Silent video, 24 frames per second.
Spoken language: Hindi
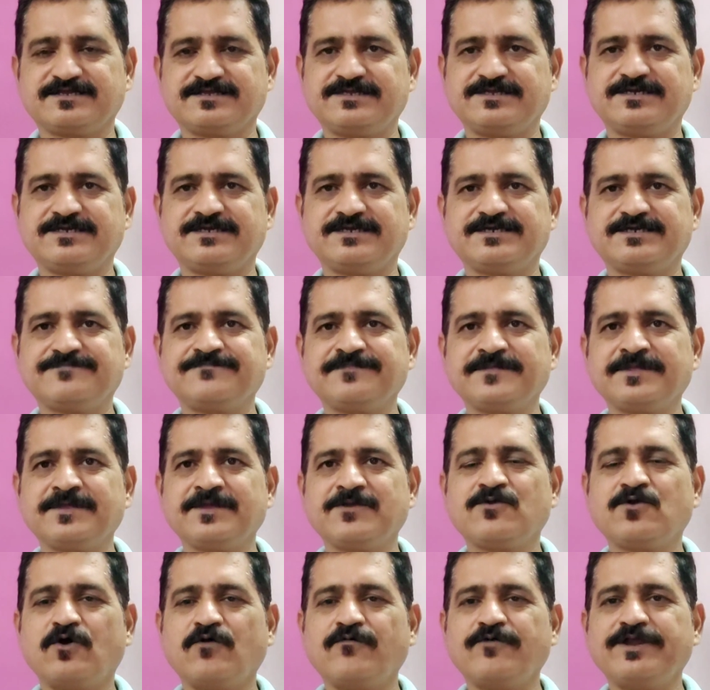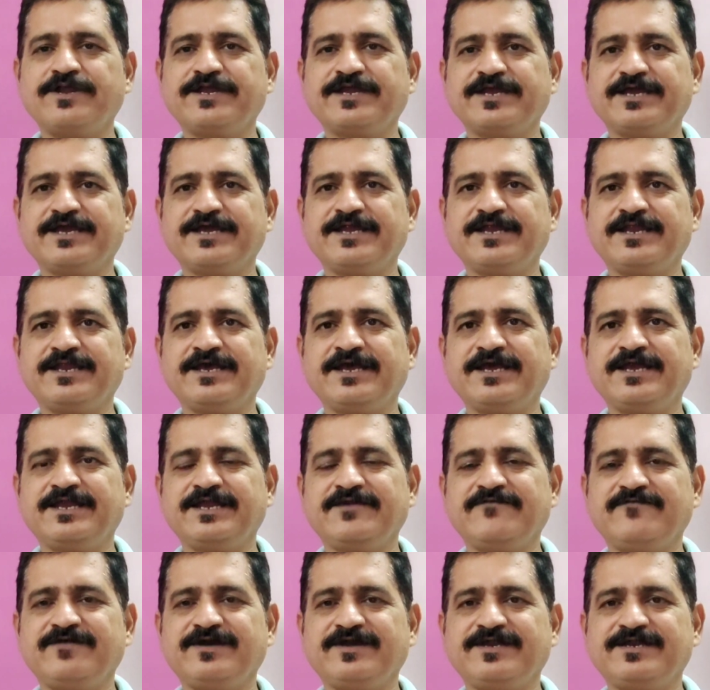रख दिया है कोविड के नए
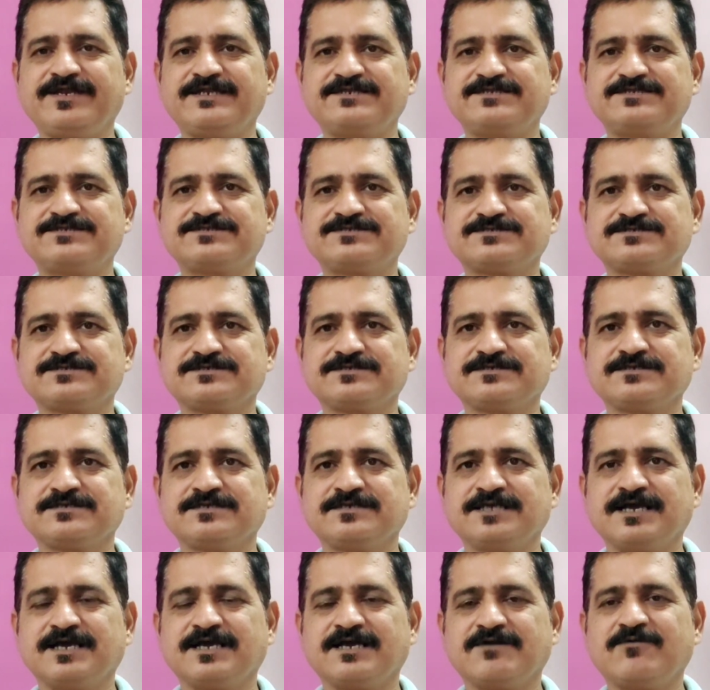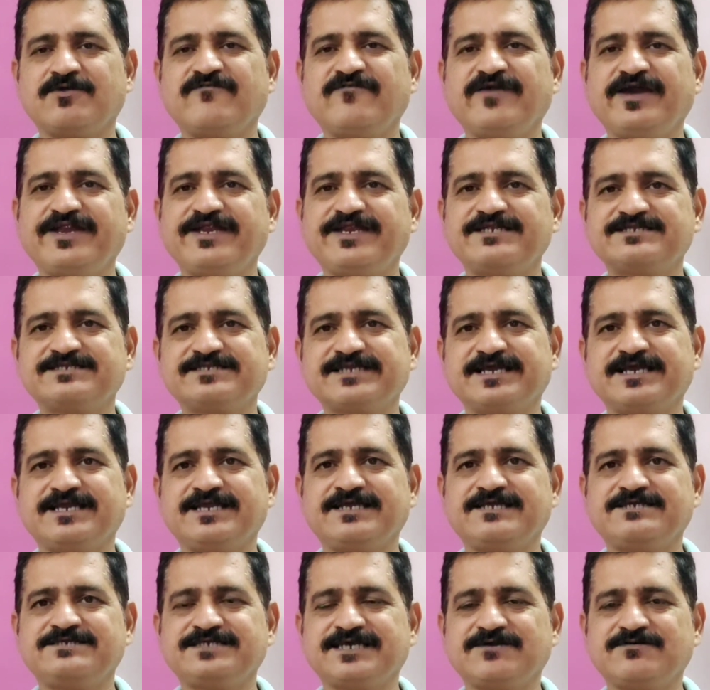नए वेरिएंट्स अगर हमें वेरिएंट्स कह
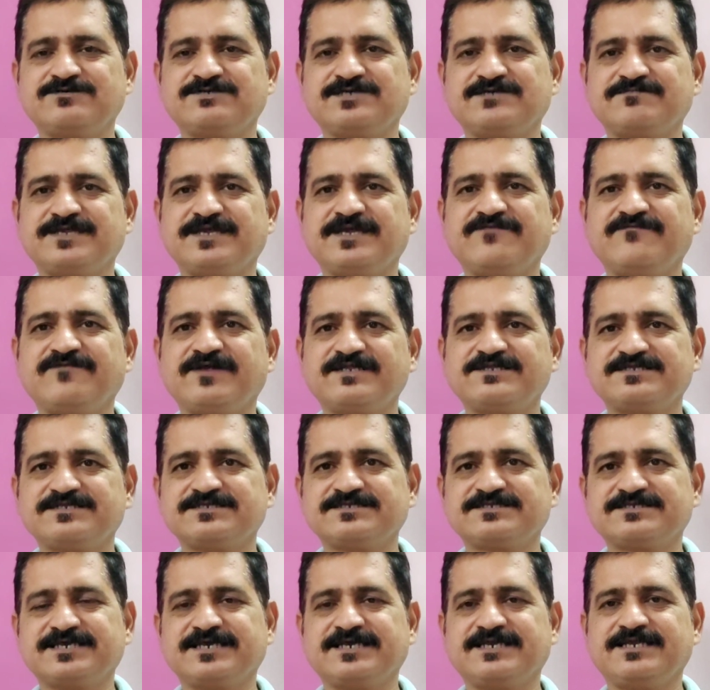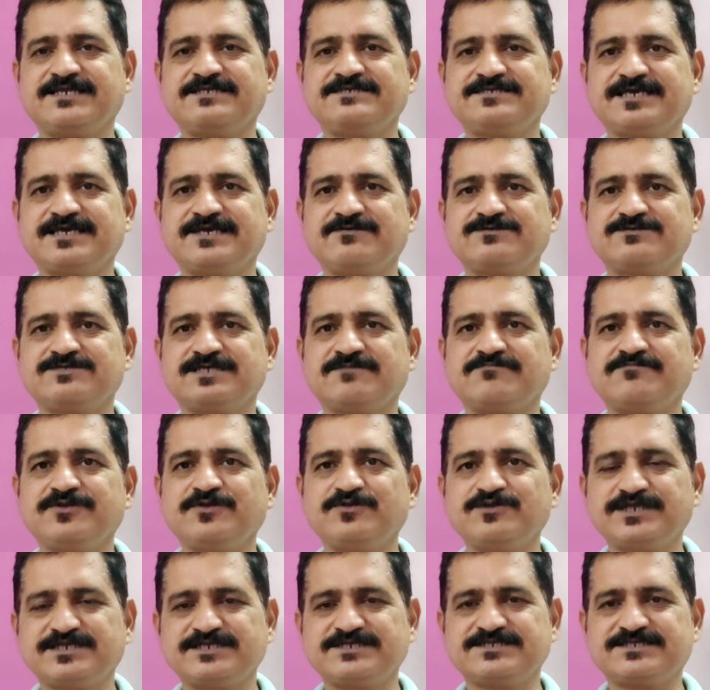लें चाहे उसे हम नए वर्जन्स कह लें चाहे उसे हम
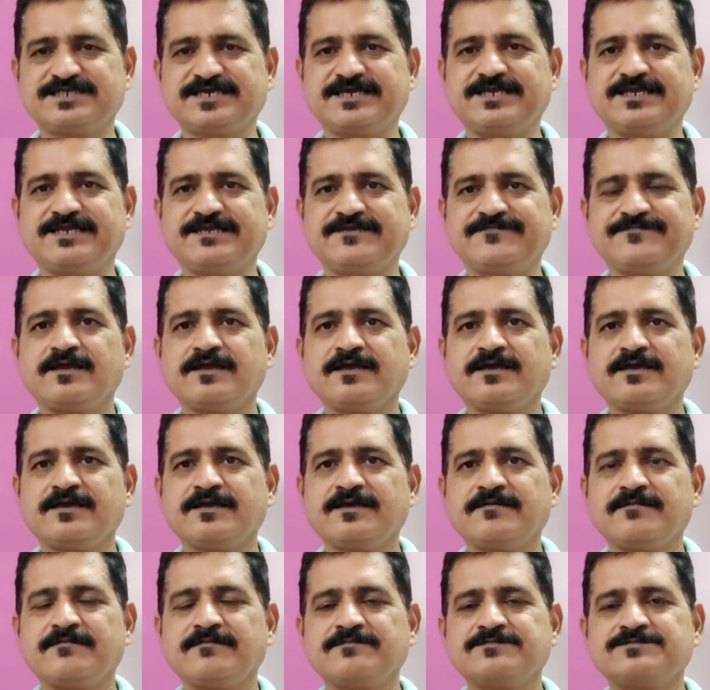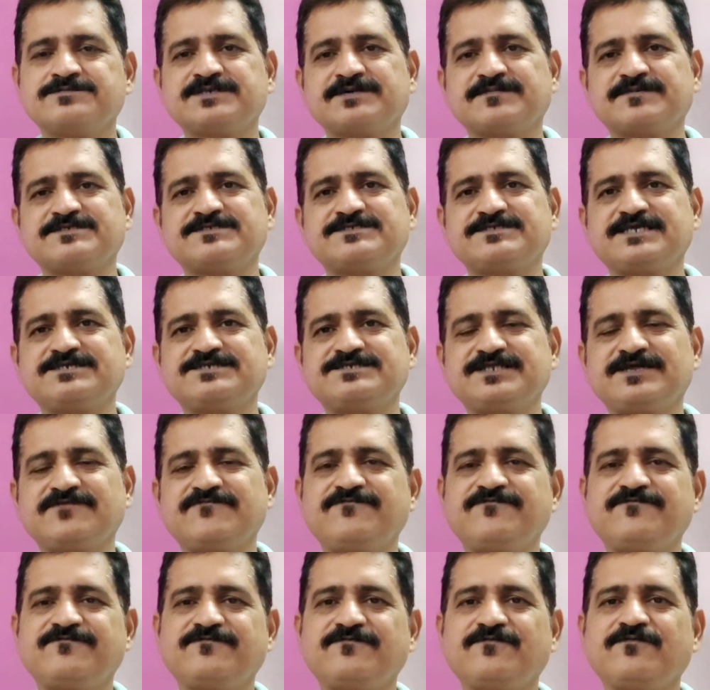म्यूटेंट्स कह लें समस्या
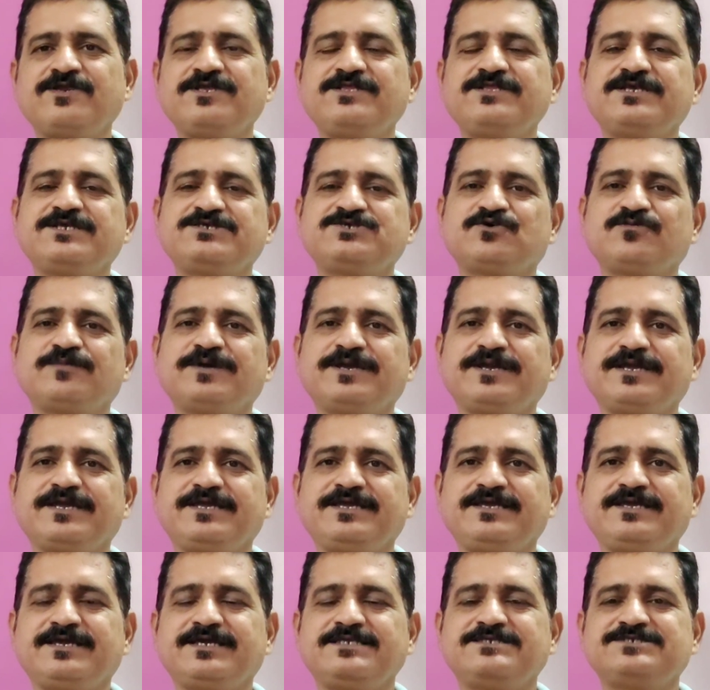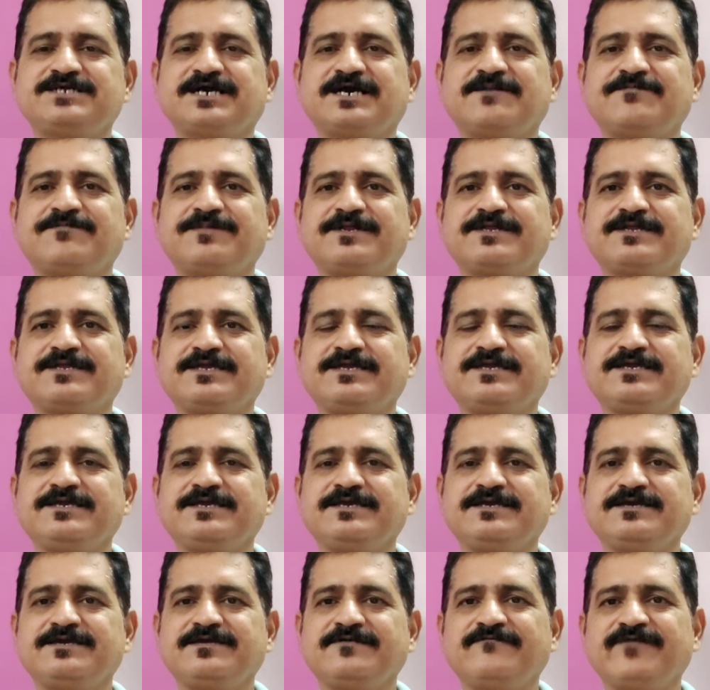सिर्फ उन्हीं देशों में नहीं है जहाँ पर कि
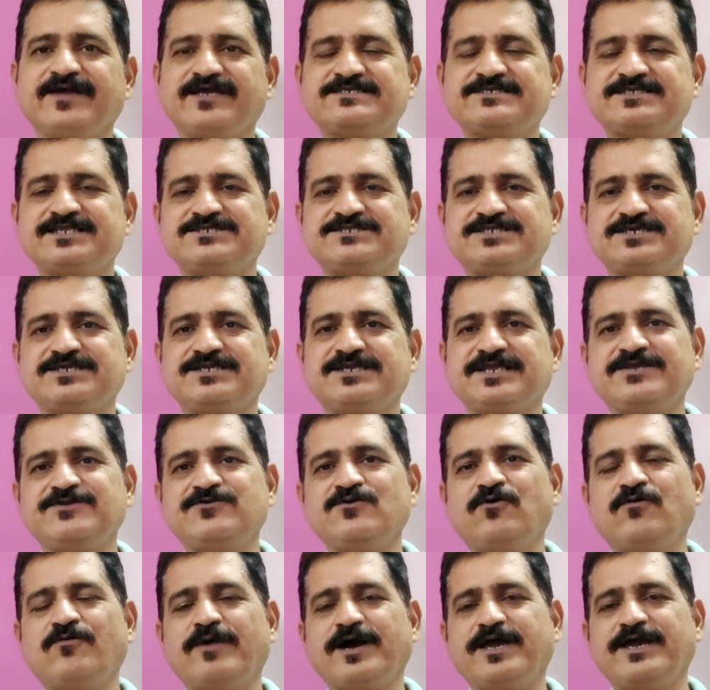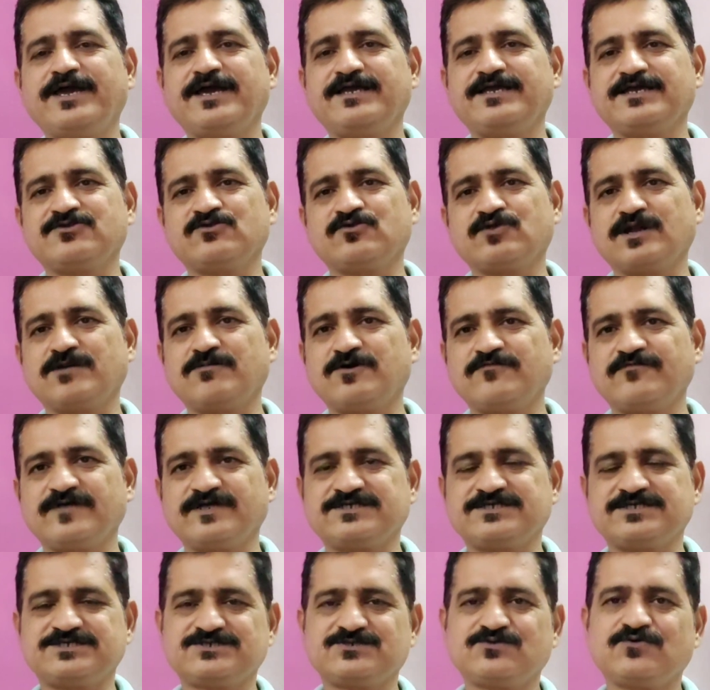वैक्सीनेशन नहीं हो पाया या थोड़ा बहुत
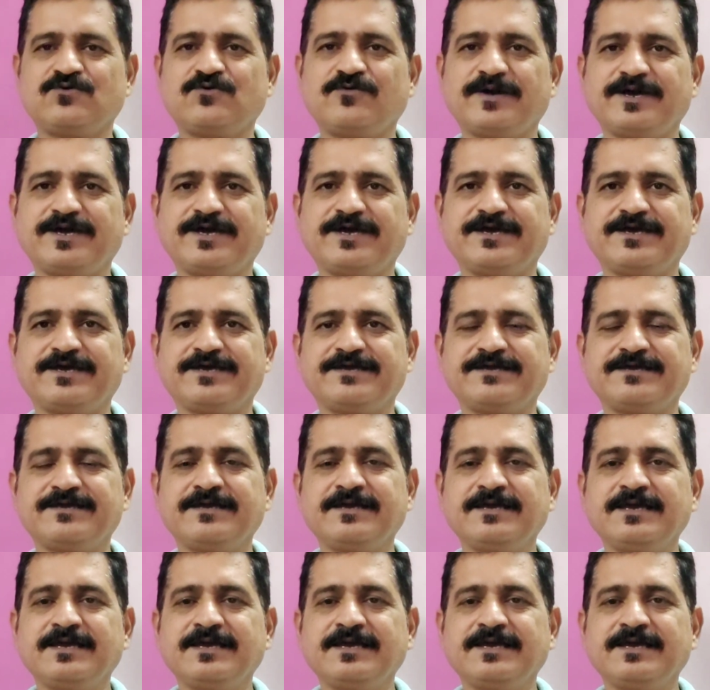वैक्सीनेशन हो पाया है